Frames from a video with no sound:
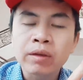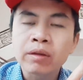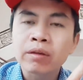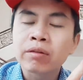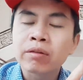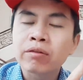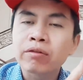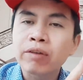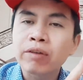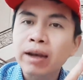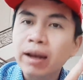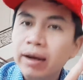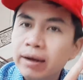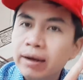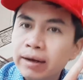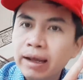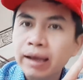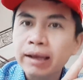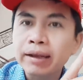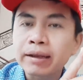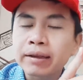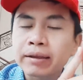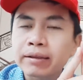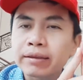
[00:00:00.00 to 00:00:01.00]
và lần
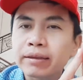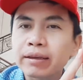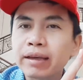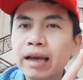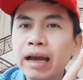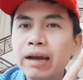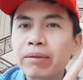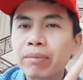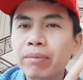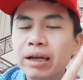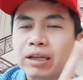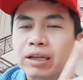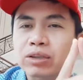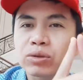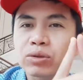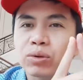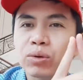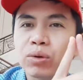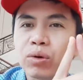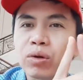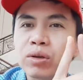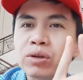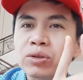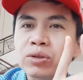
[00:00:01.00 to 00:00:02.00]
này thì mặc
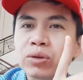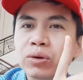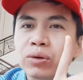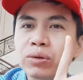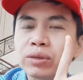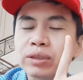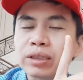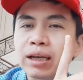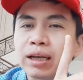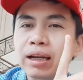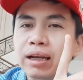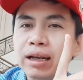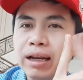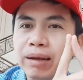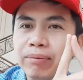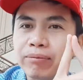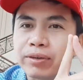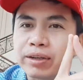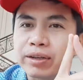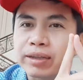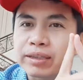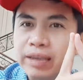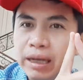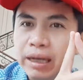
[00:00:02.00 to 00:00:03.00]
dù con số chỉ là
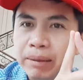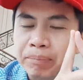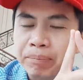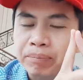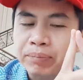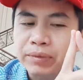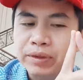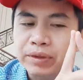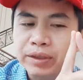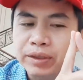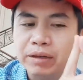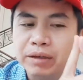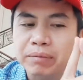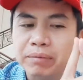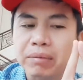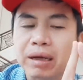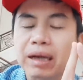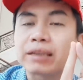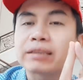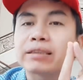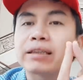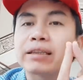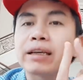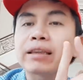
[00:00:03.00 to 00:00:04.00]
5% nhưng
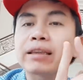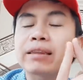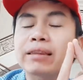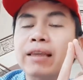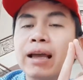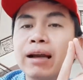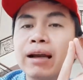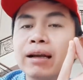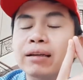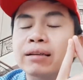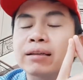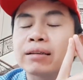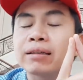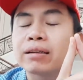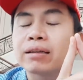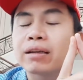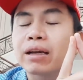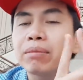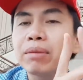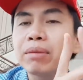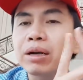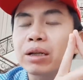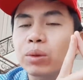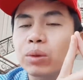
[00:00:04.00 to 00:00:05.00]
mà sẽ tăng
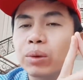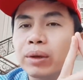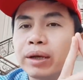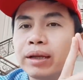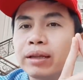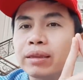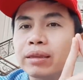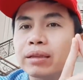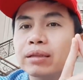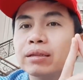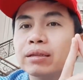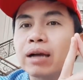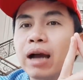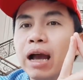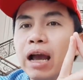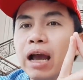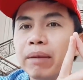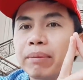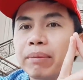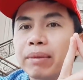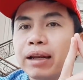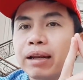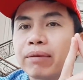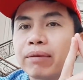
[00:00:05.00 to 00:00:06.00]
cái mức thuế từ
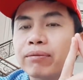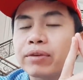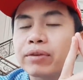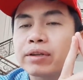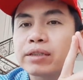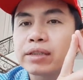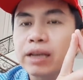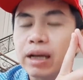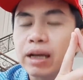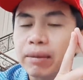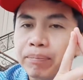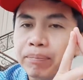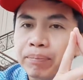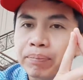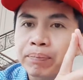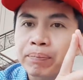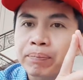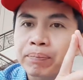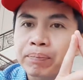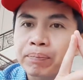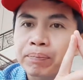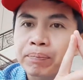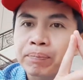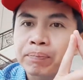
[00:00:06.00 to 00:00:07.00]
25%
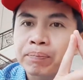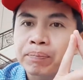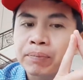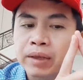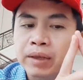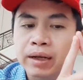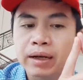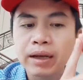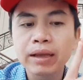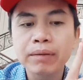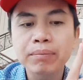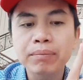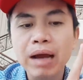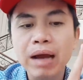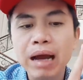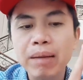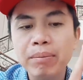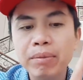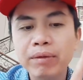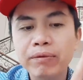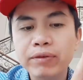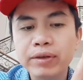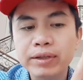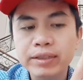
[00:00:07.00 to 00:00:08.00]
lên
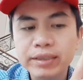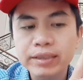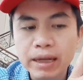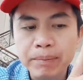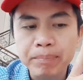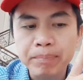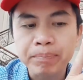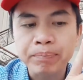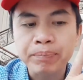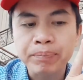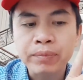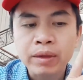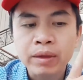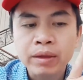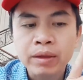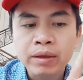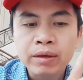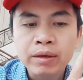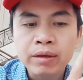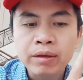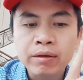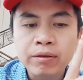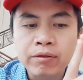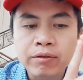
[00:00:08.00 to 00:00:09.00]
30%
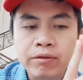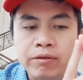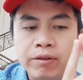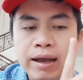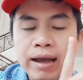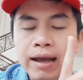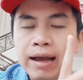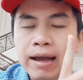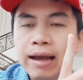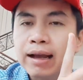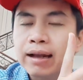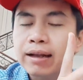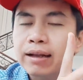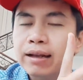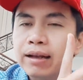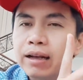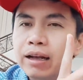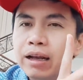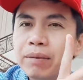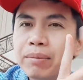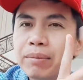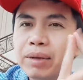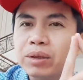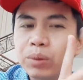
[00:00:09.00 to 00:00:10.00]
và
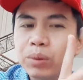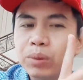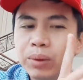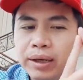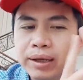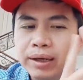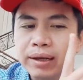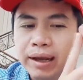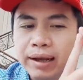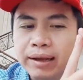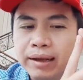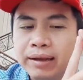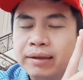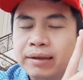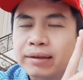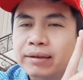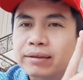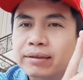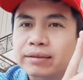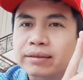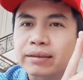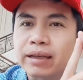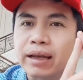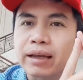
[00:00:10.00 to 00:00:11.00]
cái mức thuế này
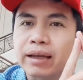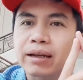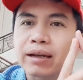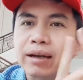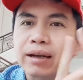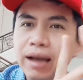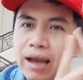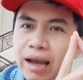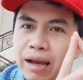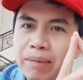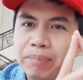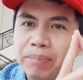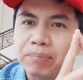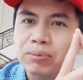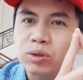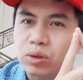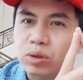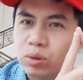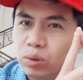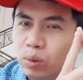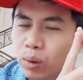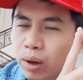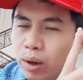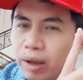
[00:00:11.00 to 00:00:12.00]
sẽ được áp cho
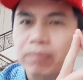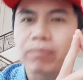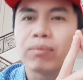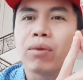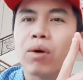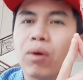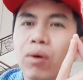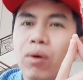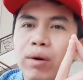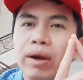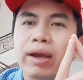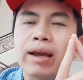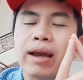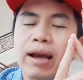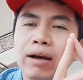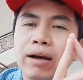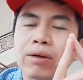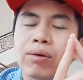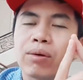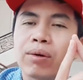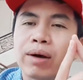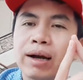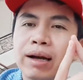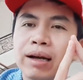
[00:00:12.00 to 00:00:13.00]
toàn bộ cái
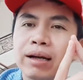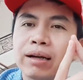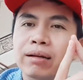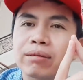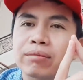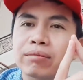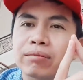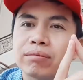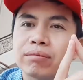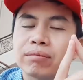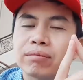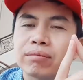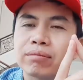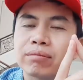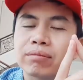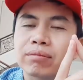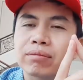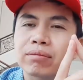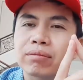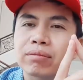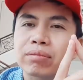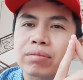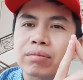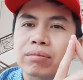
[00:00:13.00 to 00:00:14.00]
hàng hóa
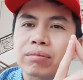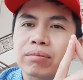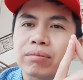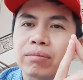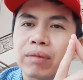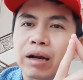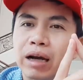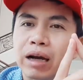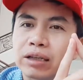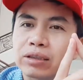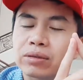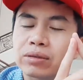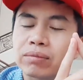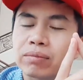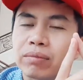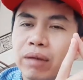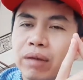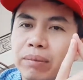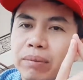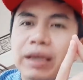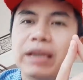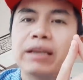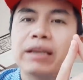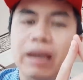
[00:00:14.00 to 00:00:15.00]
mà
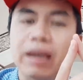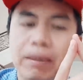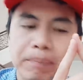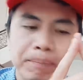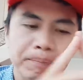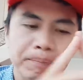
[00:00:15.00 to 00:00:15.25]
mà Mỹ nhập